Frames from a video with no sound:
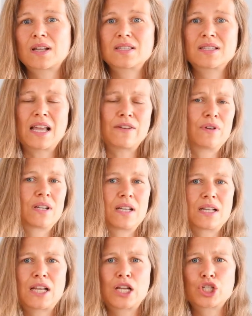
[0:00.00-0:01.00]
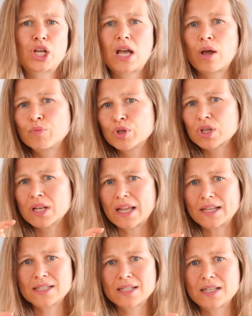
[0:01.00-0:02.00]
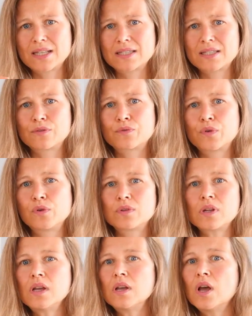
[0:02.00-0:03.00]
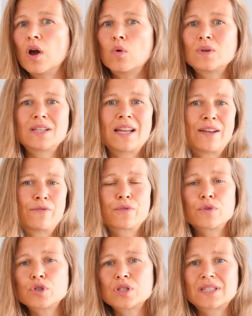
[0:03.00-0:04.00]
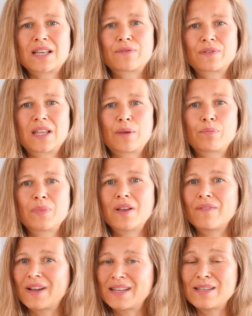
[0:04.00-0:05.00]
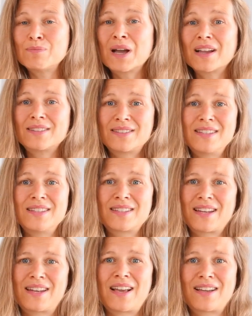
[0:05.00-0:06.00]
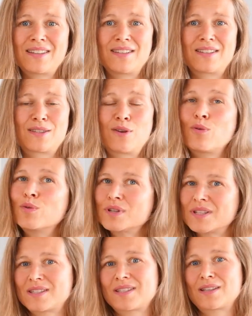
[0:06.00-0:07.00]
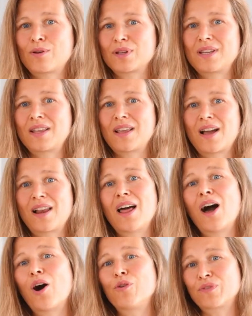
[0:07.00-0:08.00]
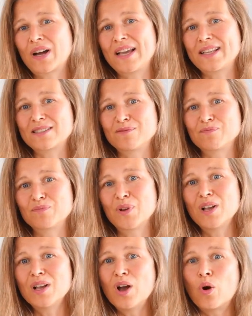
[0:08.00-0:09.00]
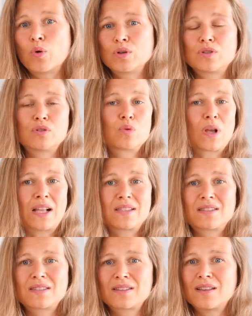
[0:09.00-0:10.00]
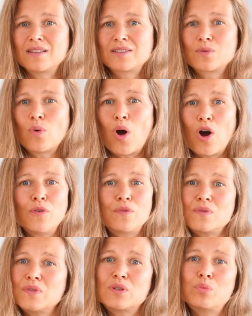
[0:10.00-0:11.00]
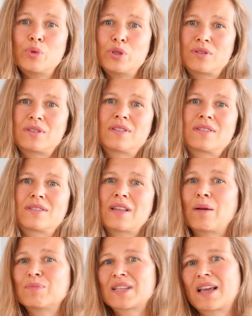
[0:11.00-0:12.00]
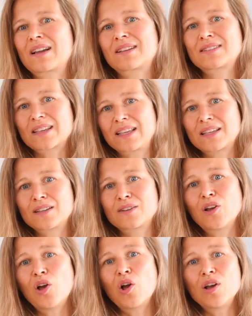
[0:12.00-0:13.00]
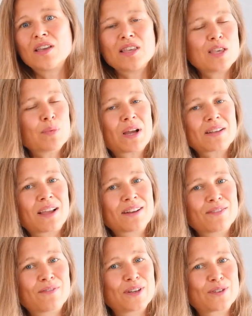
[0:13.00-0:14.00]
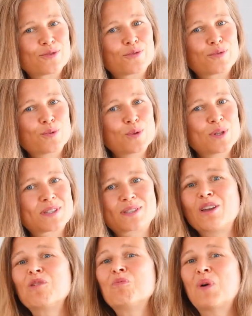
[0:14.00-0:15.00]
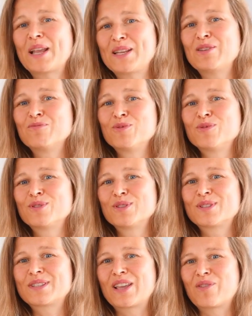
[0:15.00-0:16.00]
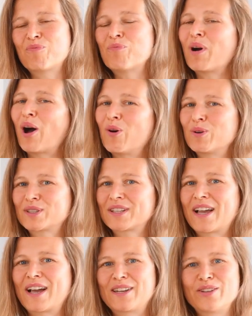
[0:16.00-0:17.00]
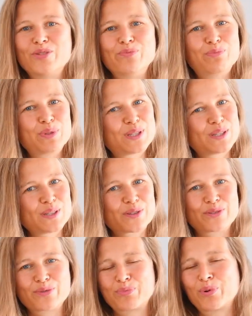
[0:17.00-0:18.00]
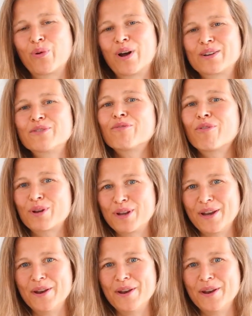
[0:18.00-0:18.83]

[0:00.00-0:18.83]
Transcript: Du kannst es einfach in der Tasche haben, in ein kleines Gläschen füllen und in einen frischen Saft geben, wann immer dir danach ist. Und es ist auch ideal auf Reisen. Und du kannst es so oft, wie du möchtest, am Tag trinken. Immer dann, wenn du fühlst, mein Immunsystem braucht gerade ein bisschen Support von